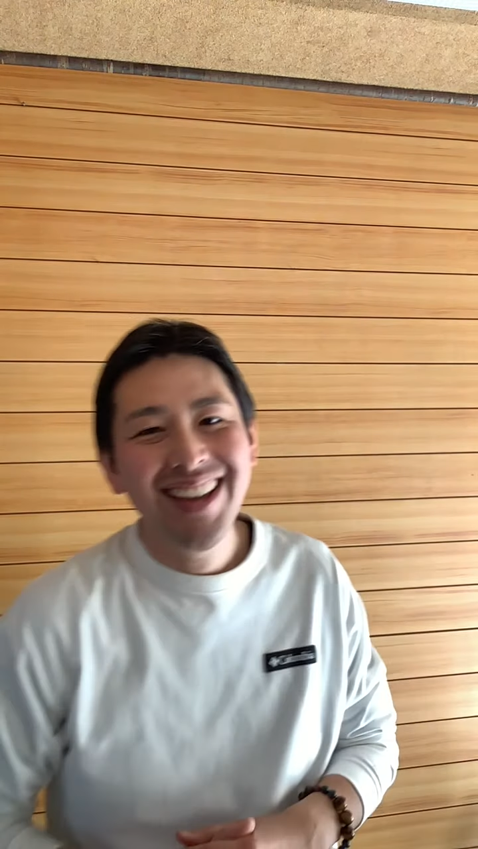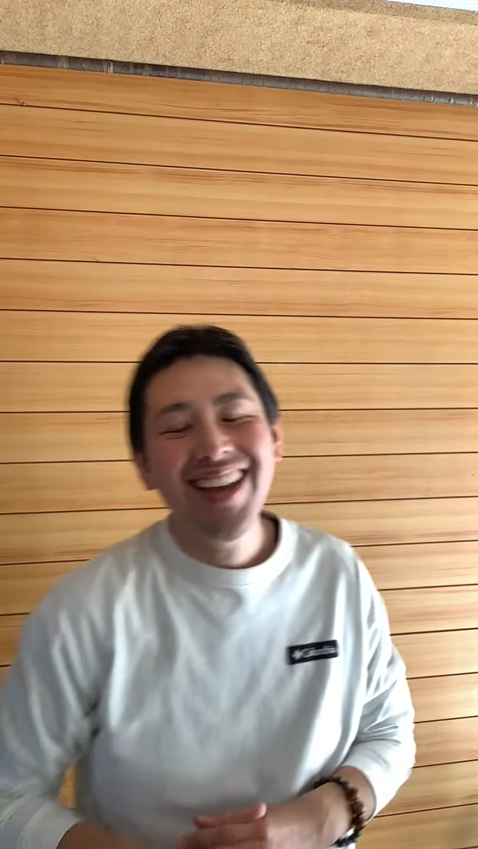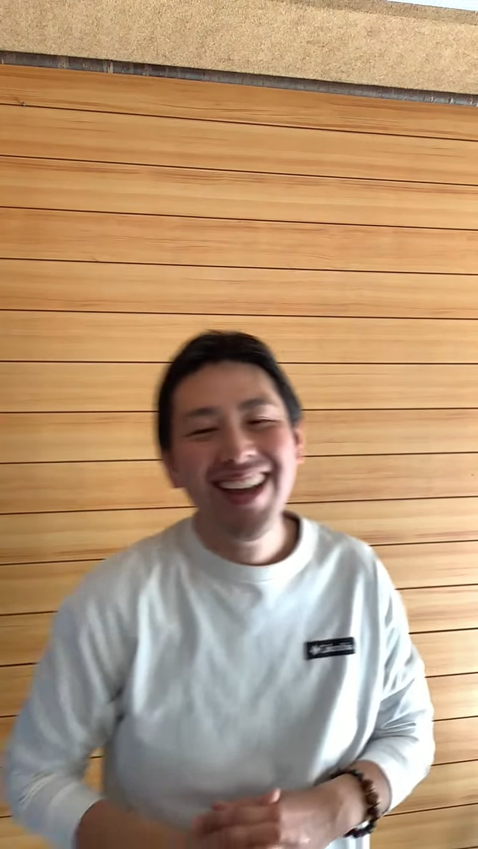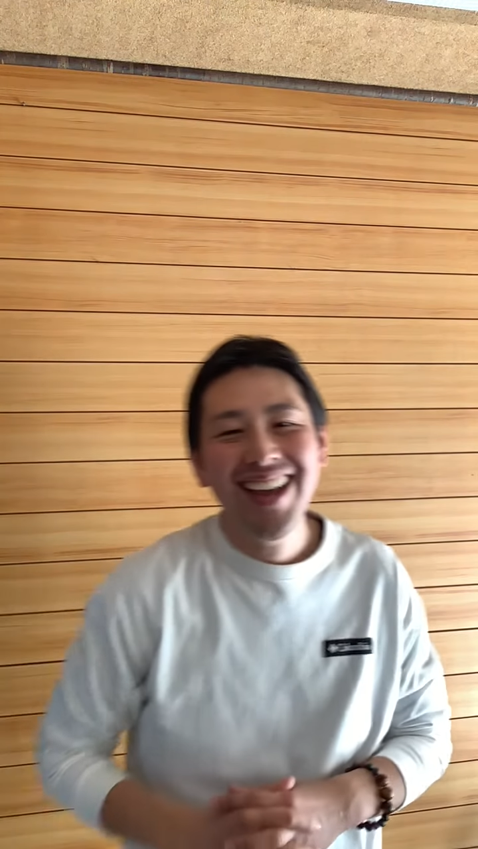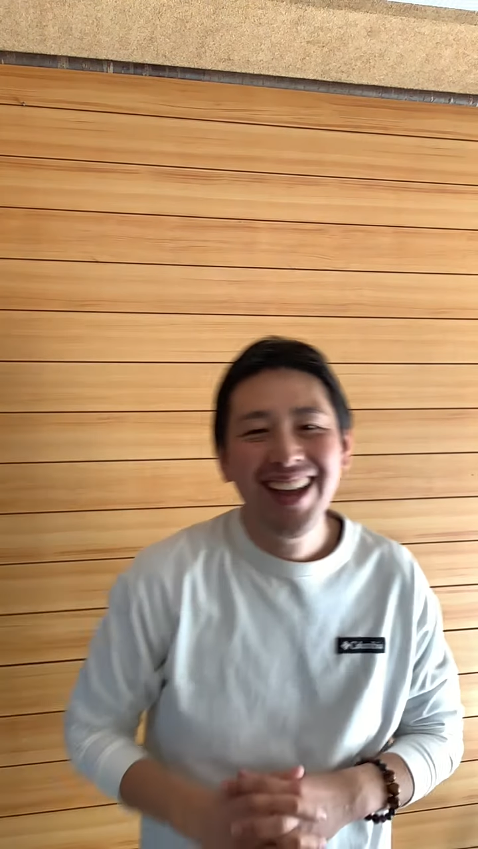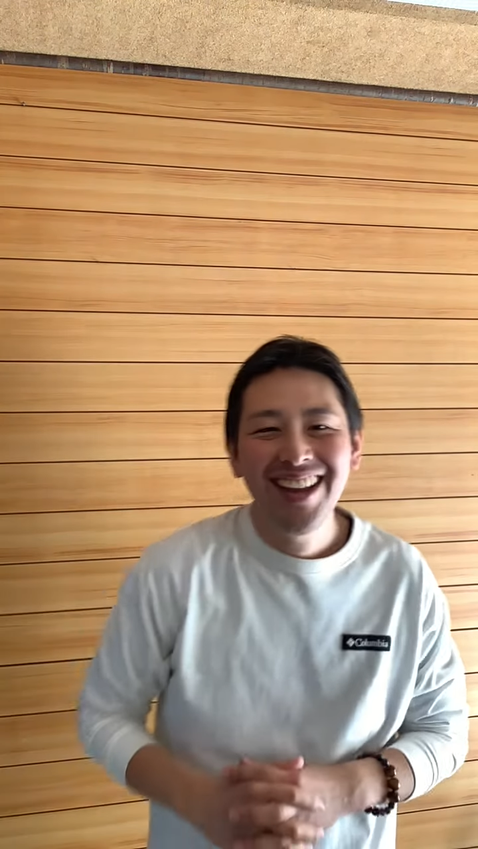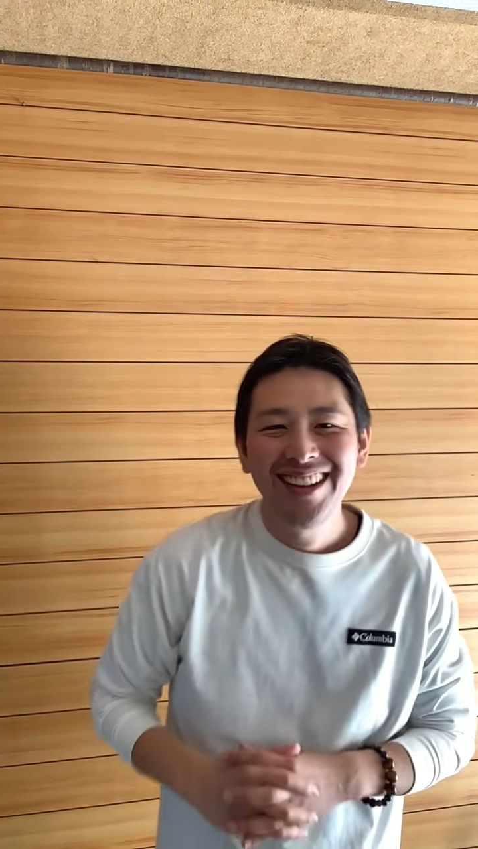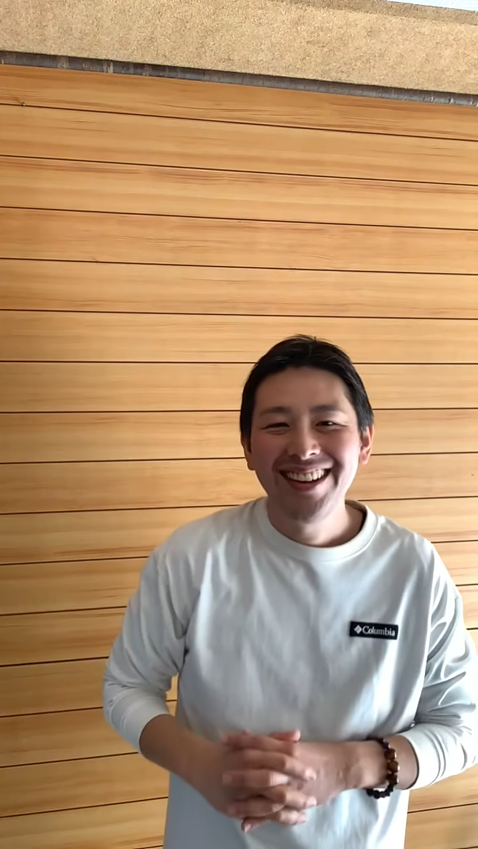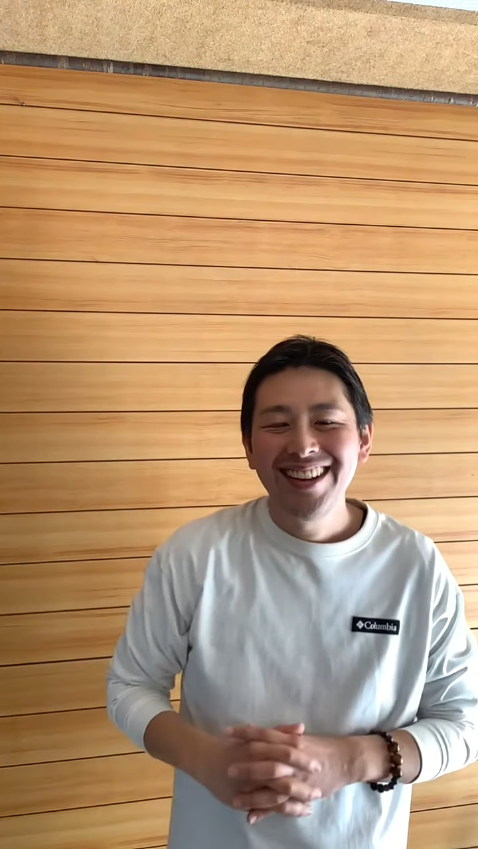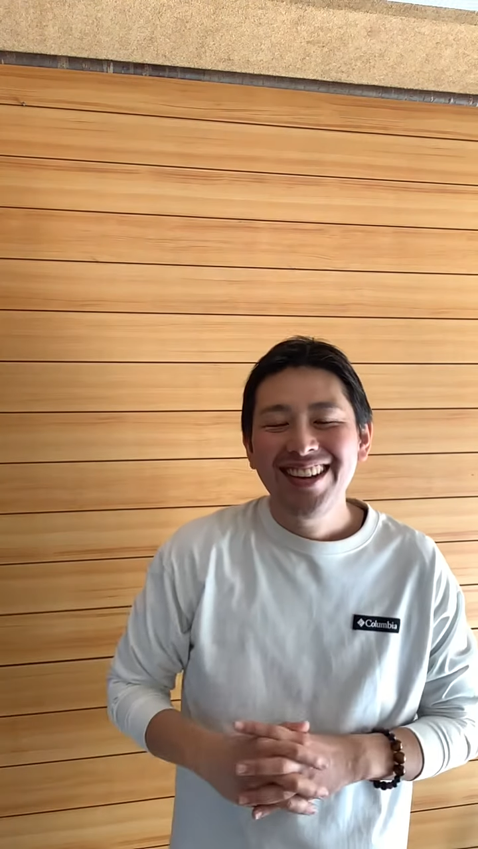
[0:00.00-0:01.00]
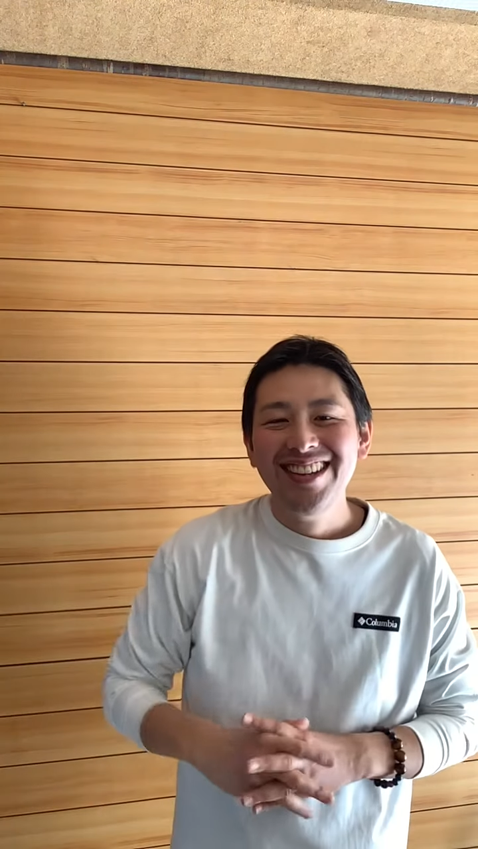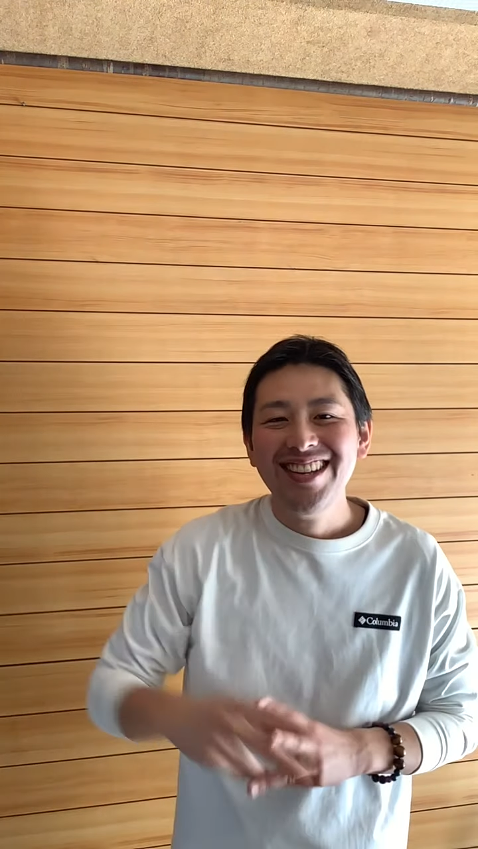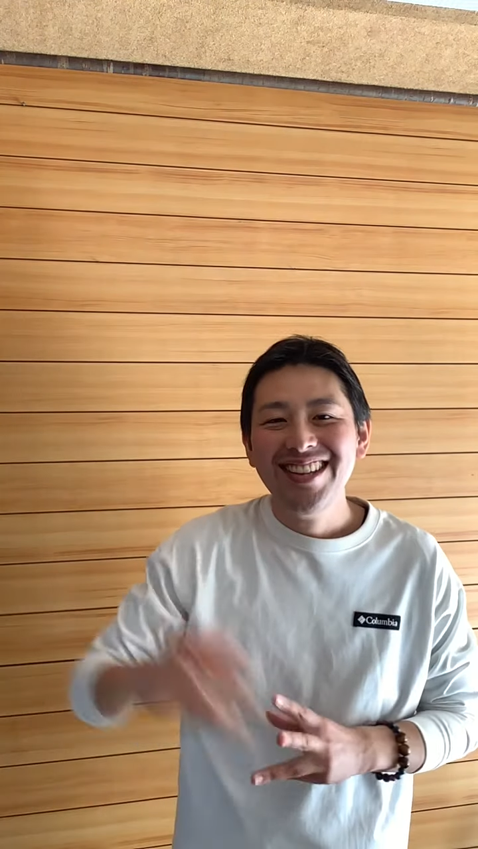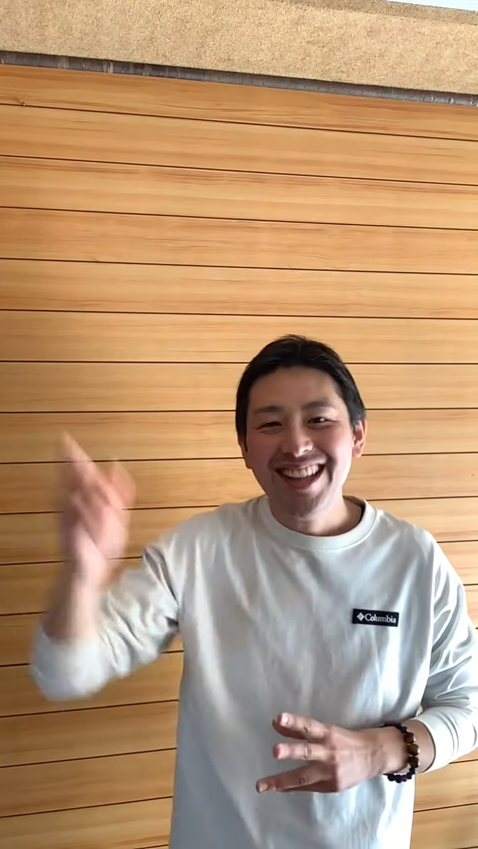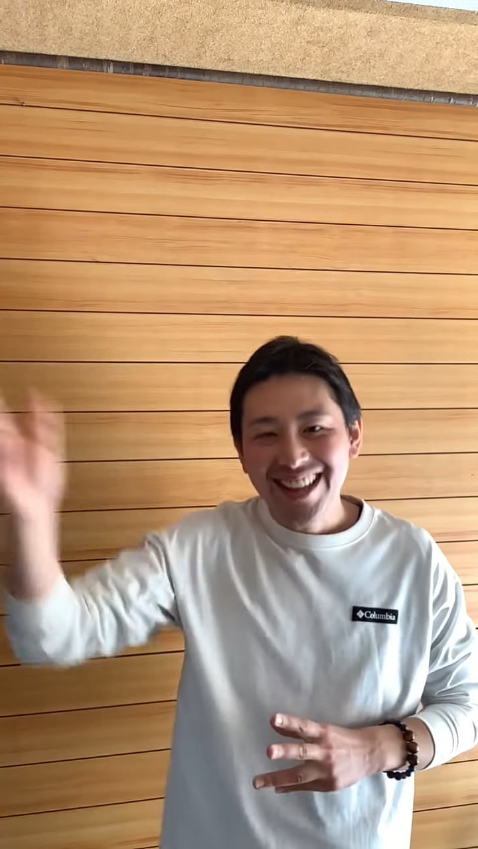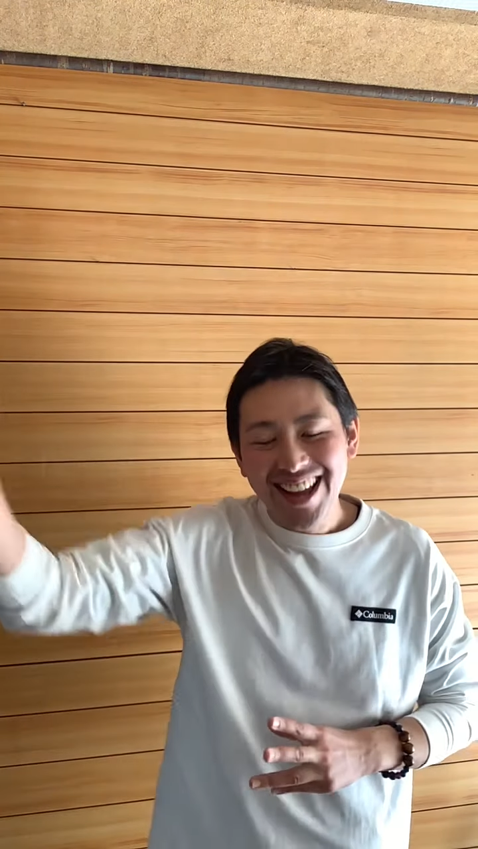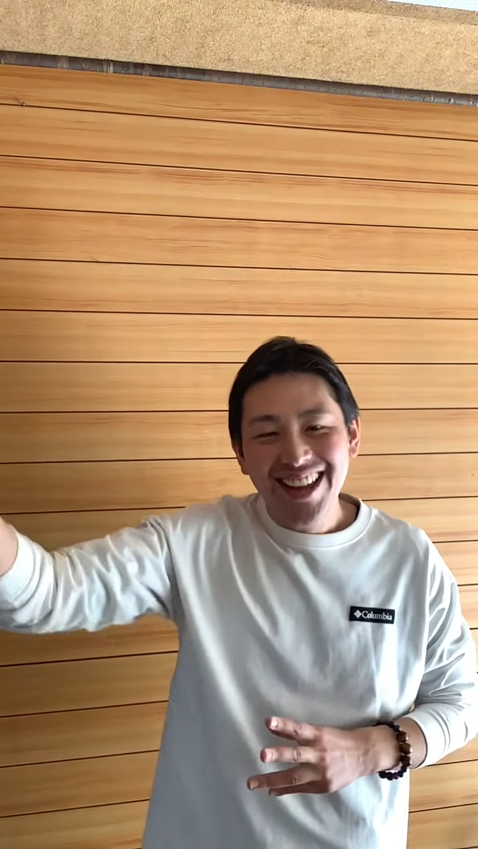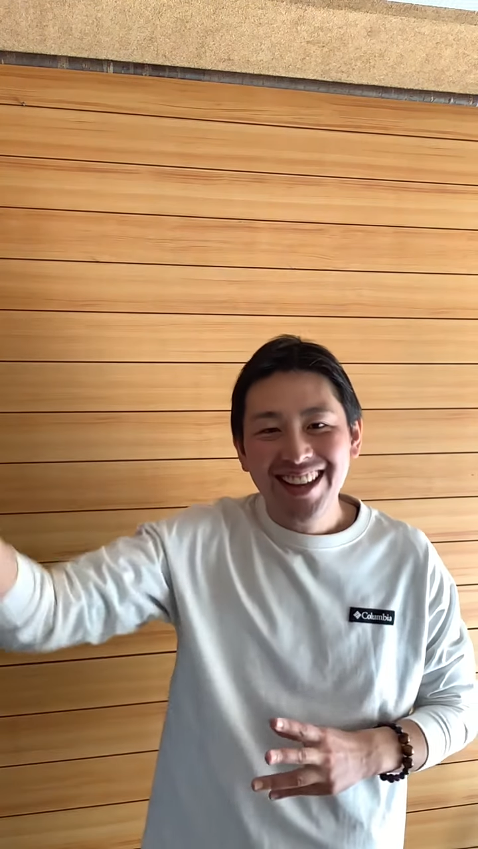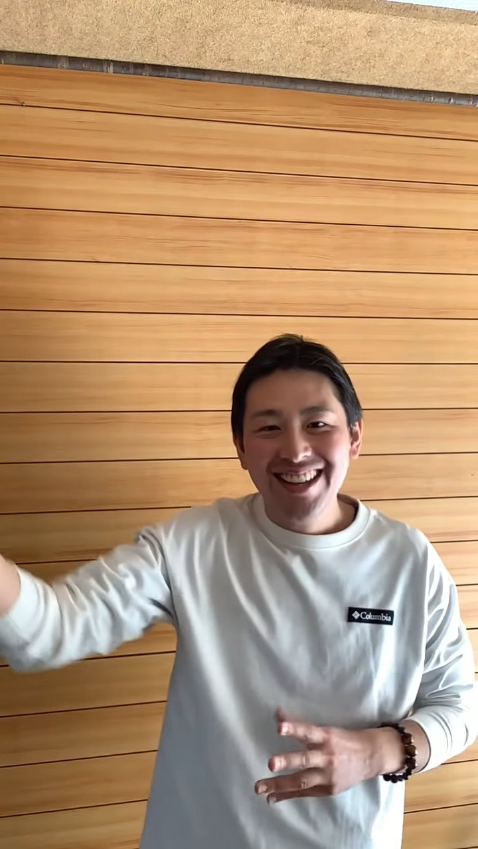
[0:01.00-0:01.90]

えー、聞いてね、